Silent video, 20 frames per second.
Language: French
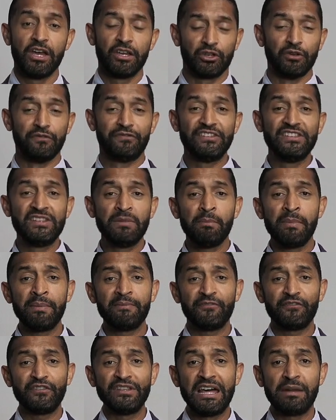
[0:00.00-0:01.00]
que
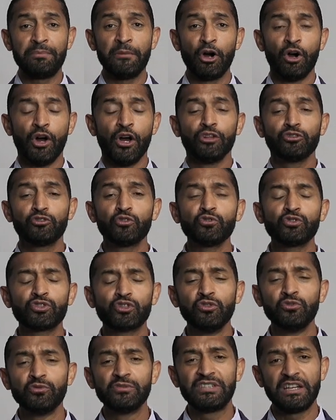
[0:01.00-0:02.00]
finalement, tout ce
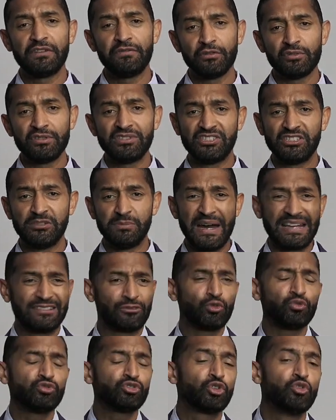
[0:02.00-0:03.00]
que nous avons ici-bas,
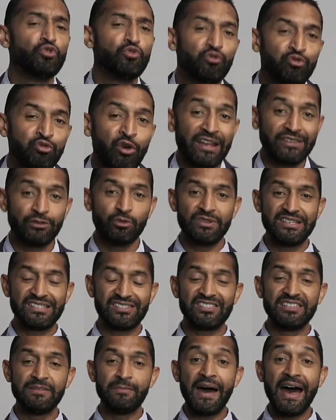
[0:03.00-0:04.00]
tout ce que nous voyons
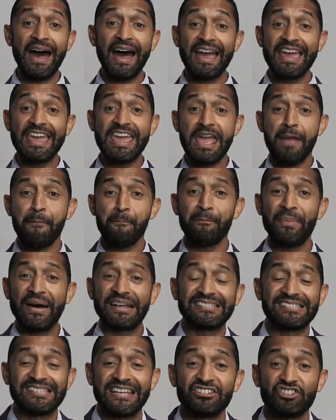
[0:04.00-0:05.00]
ici-bas est
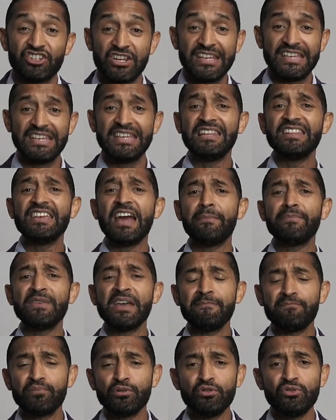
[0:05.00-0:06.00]
passager, il y a
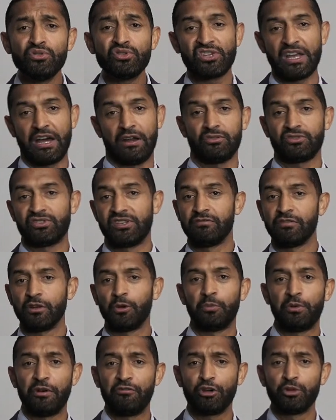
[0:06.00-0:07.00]
bien plus. Alors c'est vrai, on
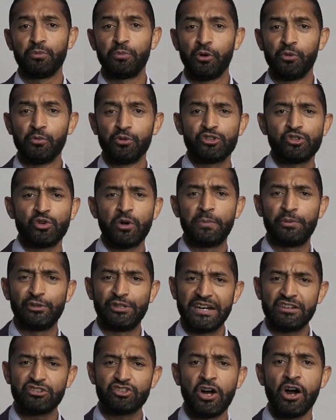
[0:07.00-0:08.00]
peut avoir une promotion, un peu
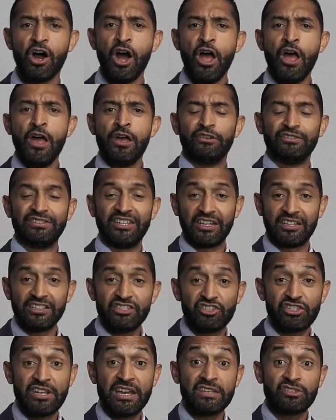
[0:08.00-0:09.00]
d'argent, des
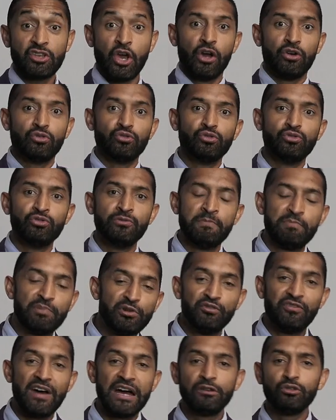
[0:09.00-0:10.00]
richesses ou une
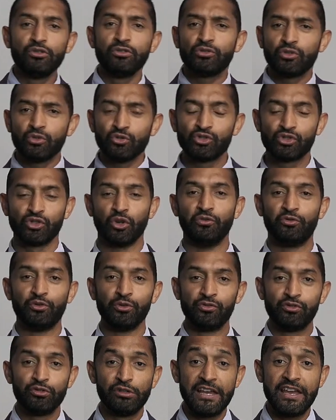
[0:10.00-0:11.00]
plus-value, tout ce que vous
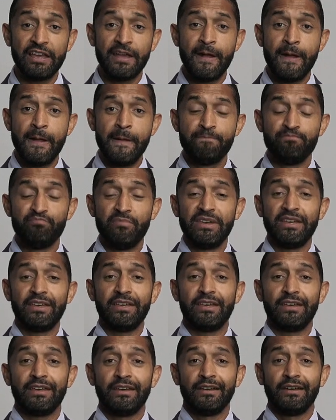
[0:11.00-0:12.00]
voulez,
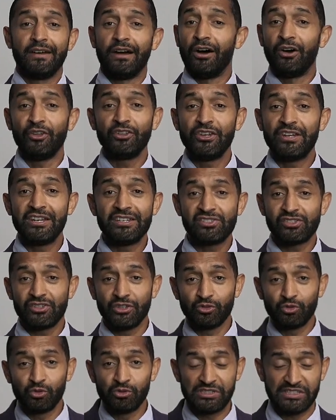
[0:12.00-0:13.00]
mais en un
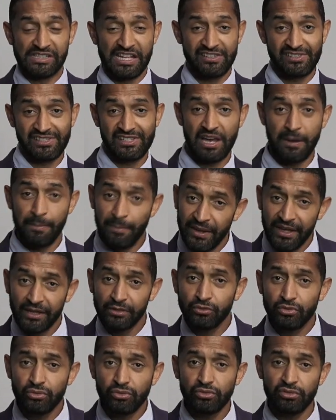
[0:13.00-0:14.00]
instant, tout cela sera
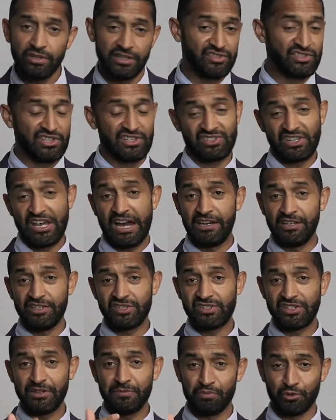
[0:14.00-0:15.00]
perdu et ça sera
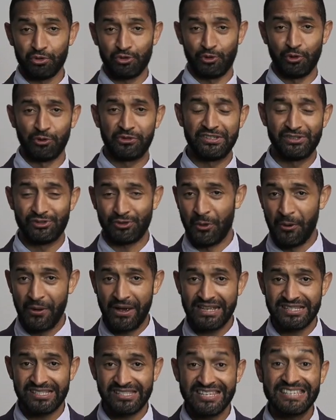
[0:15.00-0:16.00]
laissé pour ceux qui seront
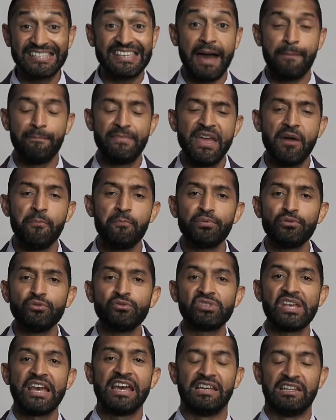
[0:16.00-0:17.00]
restés. Il y a bien
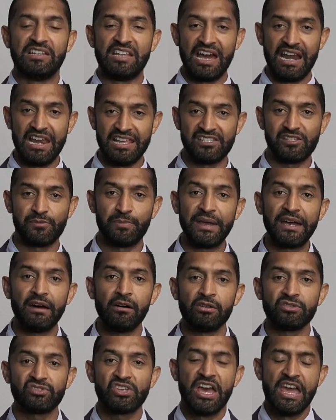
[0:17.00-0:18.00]
plus, il y a
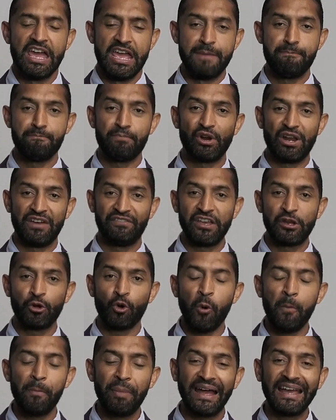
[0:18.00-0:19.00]
l'espérance. Et Paul avait
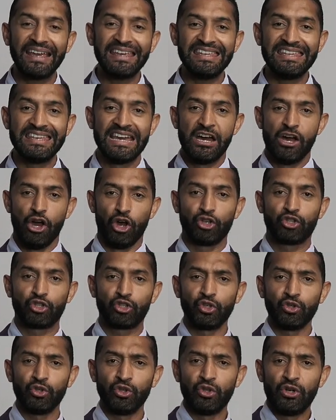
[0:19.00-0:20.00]
compris euh,
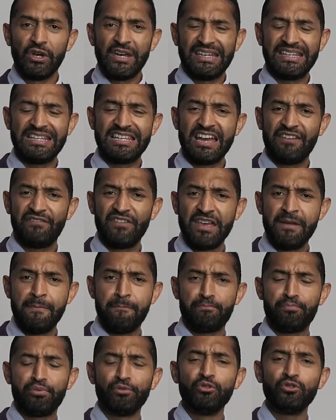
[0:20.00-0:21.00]
qu'il y avait
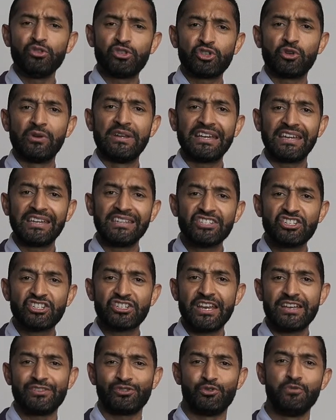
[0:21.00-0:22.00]
plus que les
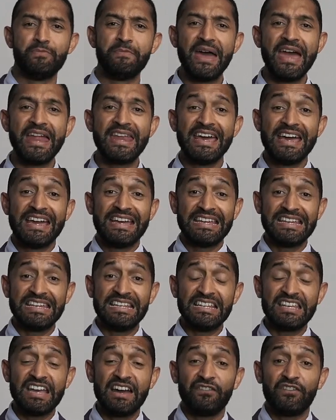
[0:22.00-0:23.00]
richesses humaines,
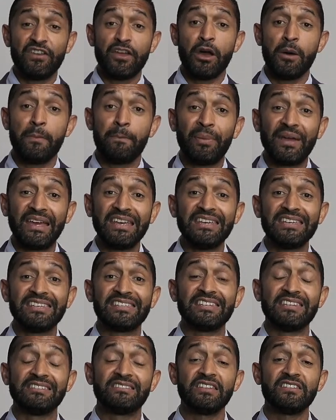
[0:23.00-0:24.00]
il y avait un prix
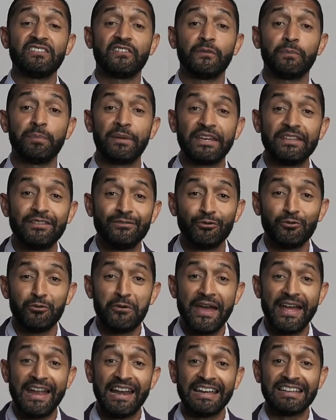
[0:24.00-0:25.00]
qui était
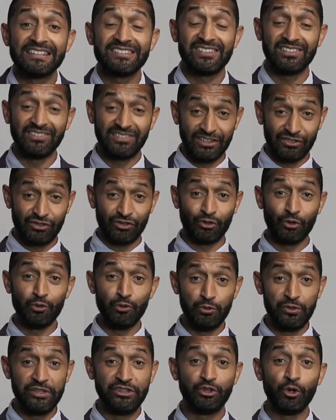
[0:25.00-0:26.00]
spirituel. C'était
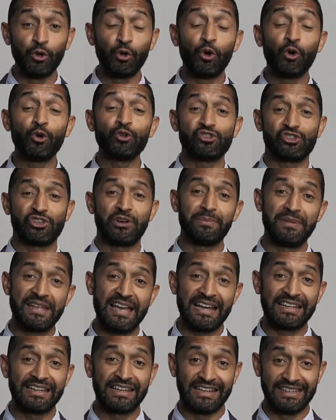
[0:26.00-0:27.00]
celui de ressembler
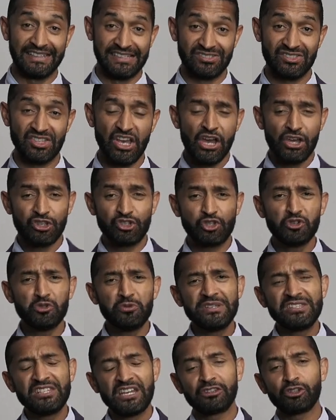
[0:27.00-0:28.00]
à Christ,
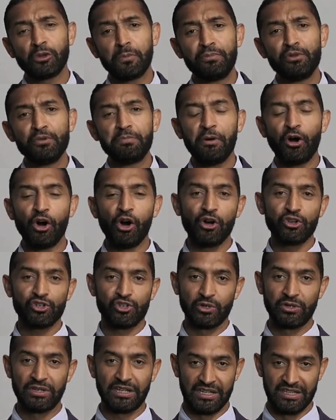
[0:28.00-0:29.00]
celui d'être plus proche
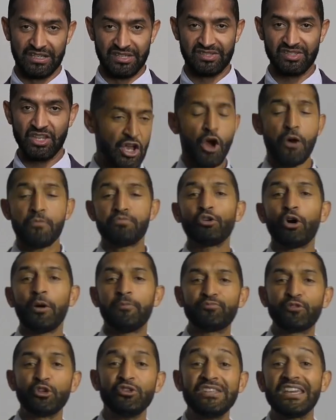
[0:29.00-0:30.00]
de Christ, pour
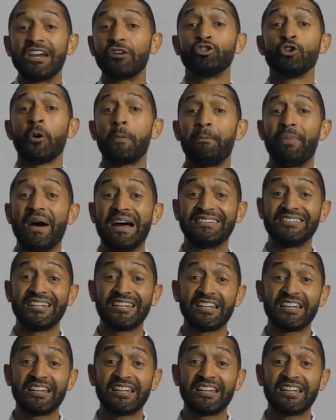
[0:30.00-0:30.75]
obtenir non pas des